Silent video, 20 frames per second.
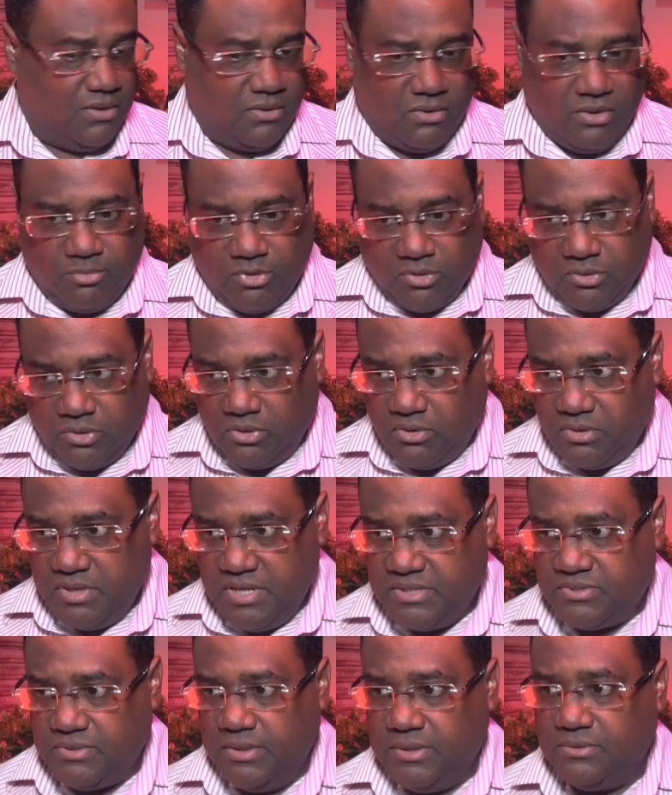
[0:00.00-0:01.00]
Como no lo
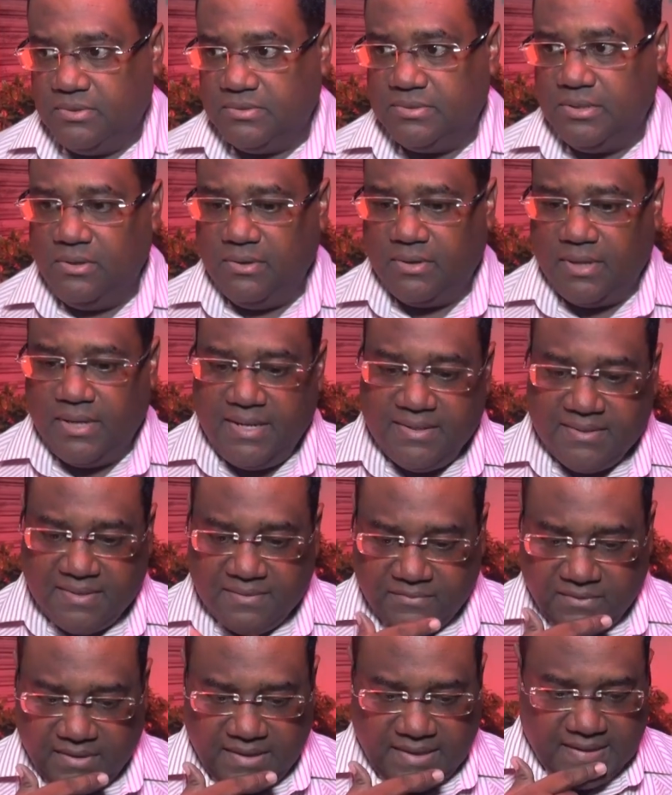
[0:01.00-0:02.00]
hizo, entonces lo que hice
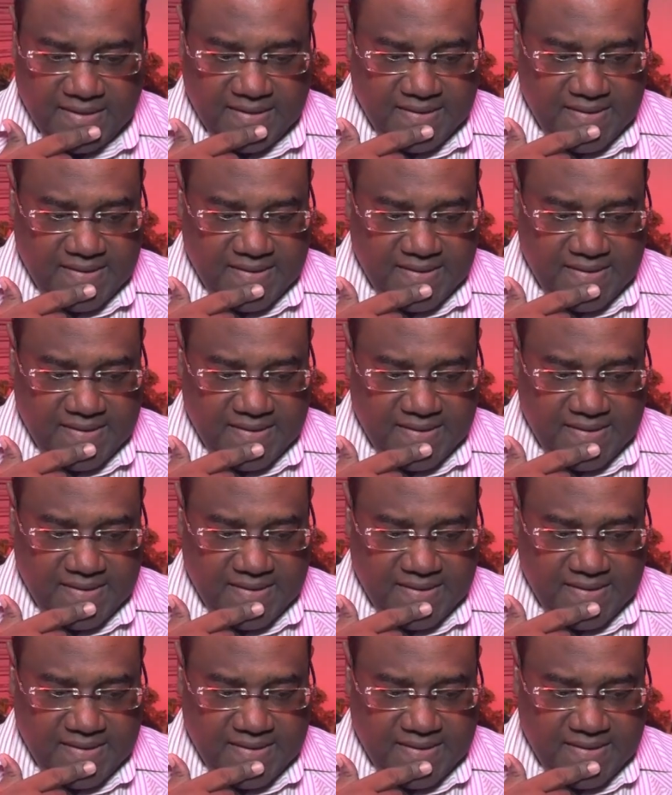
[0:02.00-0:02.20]
fue